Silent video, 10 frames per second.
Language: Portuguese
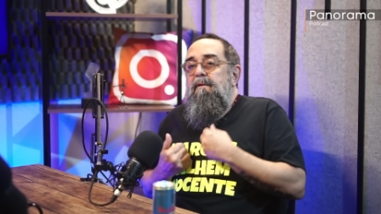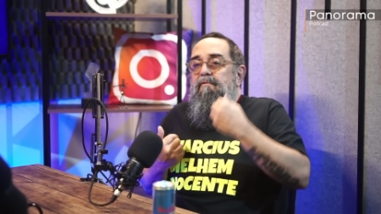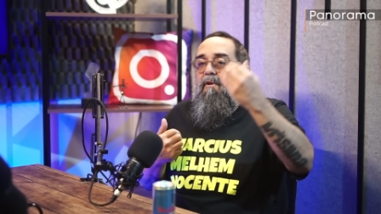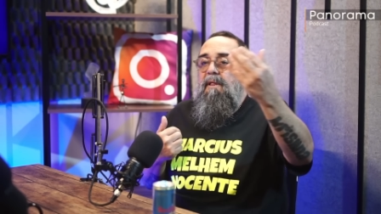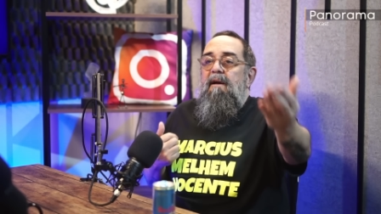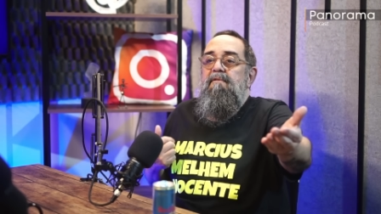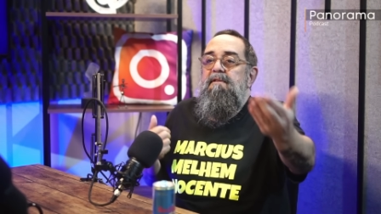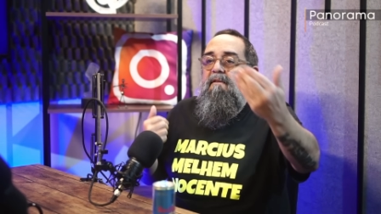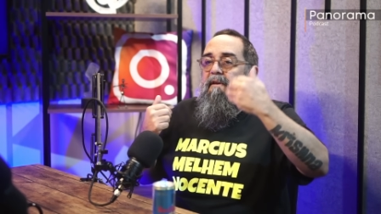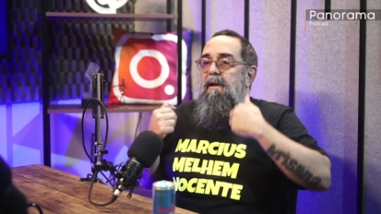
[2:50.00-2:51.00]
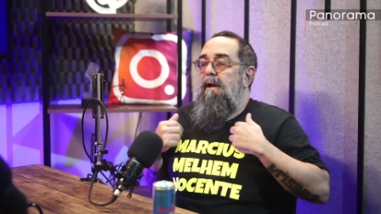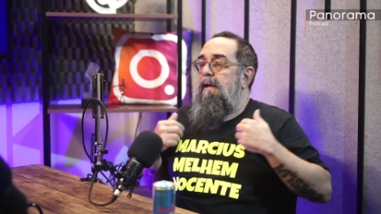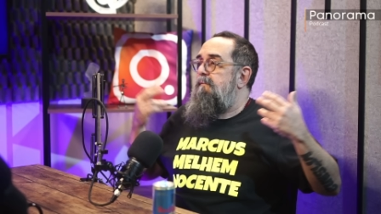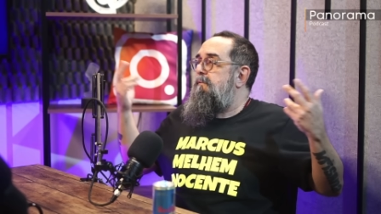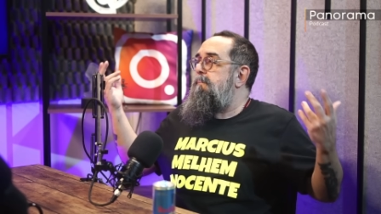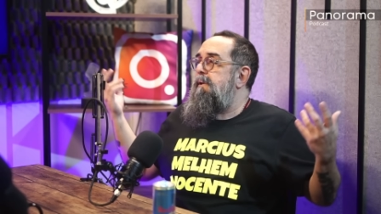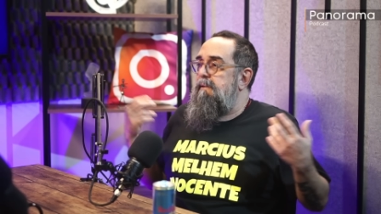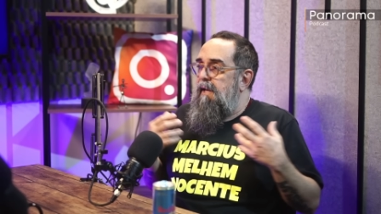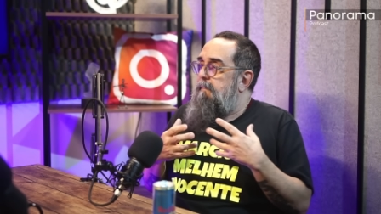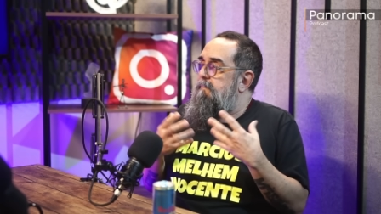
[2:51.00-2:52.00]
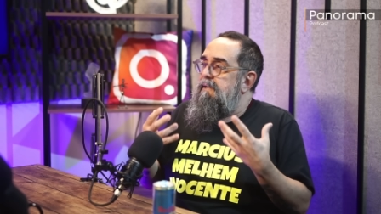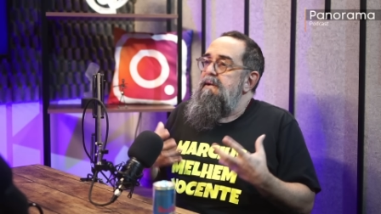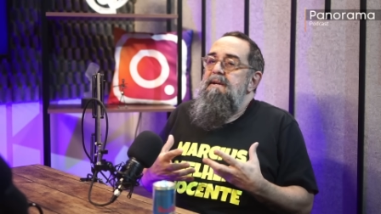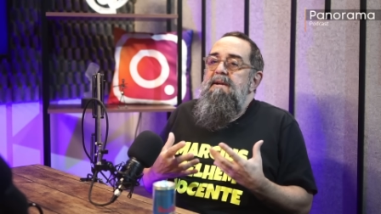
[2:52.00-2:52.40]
Eu vou lá, você vem cá, vamos brincar, sabe?